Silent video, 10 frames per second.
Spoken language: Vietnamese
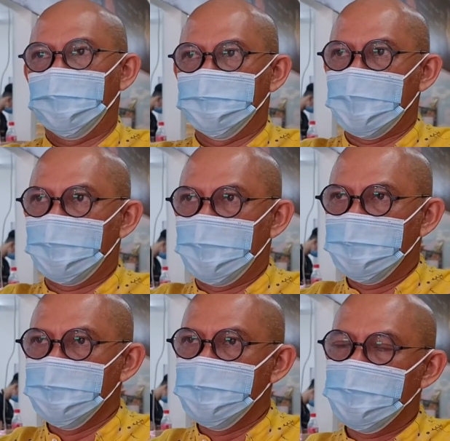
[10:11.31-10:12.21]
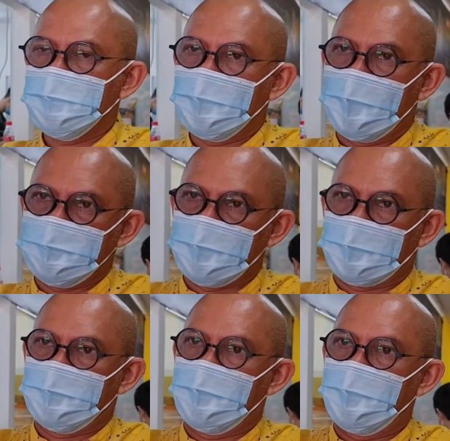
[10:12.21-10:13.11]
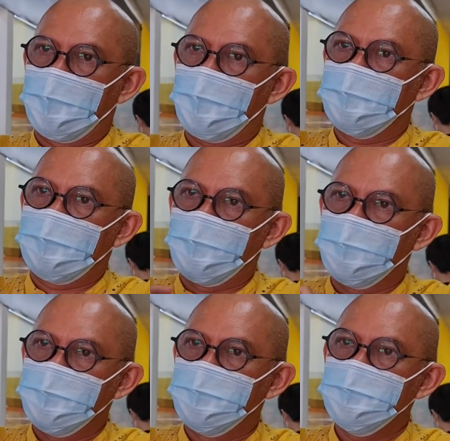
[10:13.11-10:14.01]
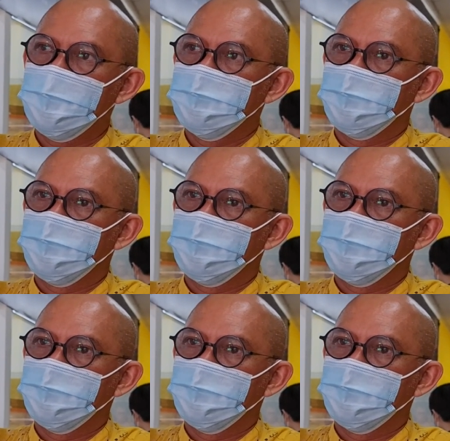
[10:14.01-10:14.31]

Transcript: làm sao để đưa cái gà sạch, gà ngon, gà bổ dưỡng,